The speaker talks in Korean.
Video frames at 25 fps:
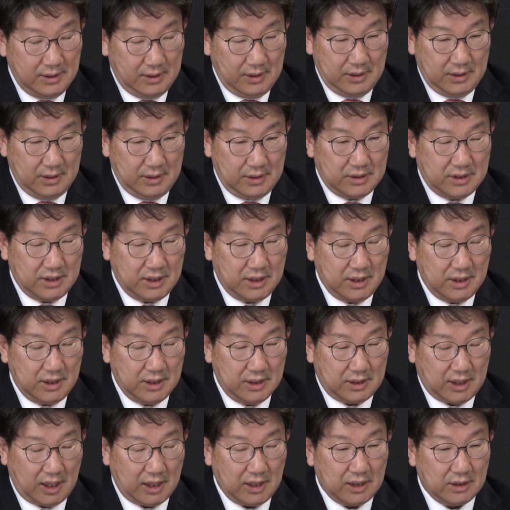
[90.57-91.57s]
이제
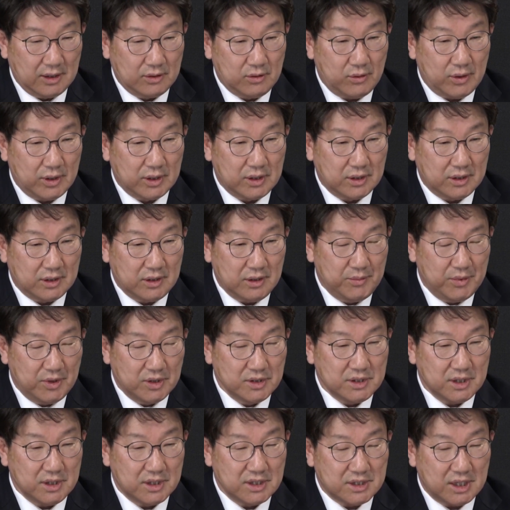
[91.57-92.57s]
당에 들어왔기 때문에
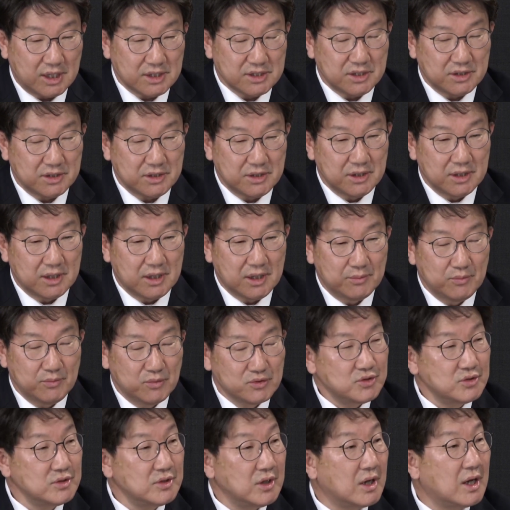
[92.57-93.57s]
명색이 사선이니까
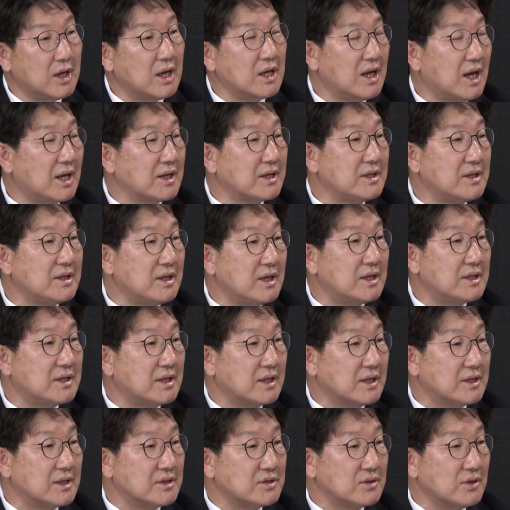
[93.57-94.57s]
무슨 역할을 하긴 해야
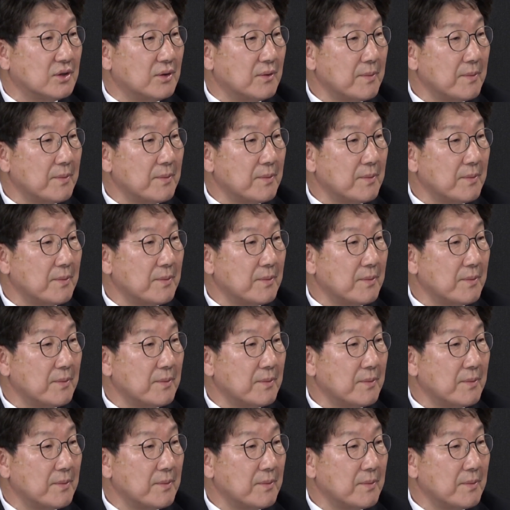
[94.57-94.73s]
되겠죠.